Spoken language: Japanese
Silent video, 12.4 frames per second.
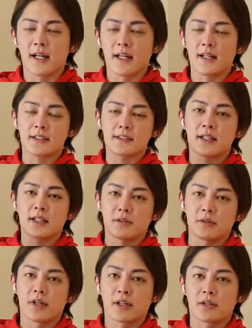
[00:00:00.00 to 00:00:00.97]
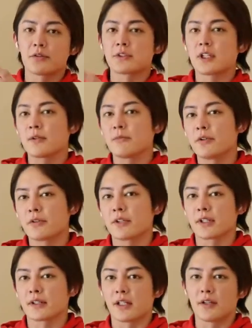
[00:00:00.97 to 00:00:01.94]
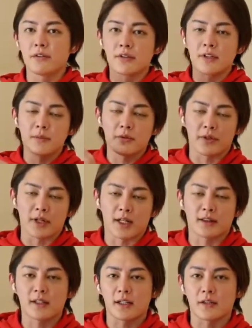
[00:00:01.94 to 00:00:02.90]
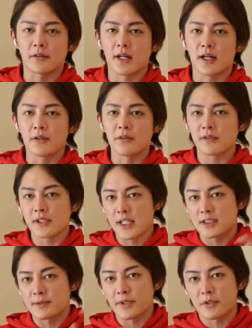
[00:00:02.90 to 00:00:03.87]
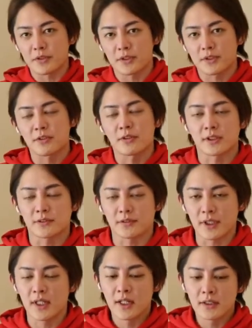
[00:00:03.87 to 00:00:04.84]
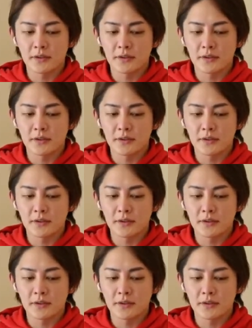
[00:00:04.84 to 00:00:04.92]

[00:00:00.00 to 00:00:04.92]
円安だと業績も良くなって、いろんなものを買ったりとか、いろんな設備投資するんですよね。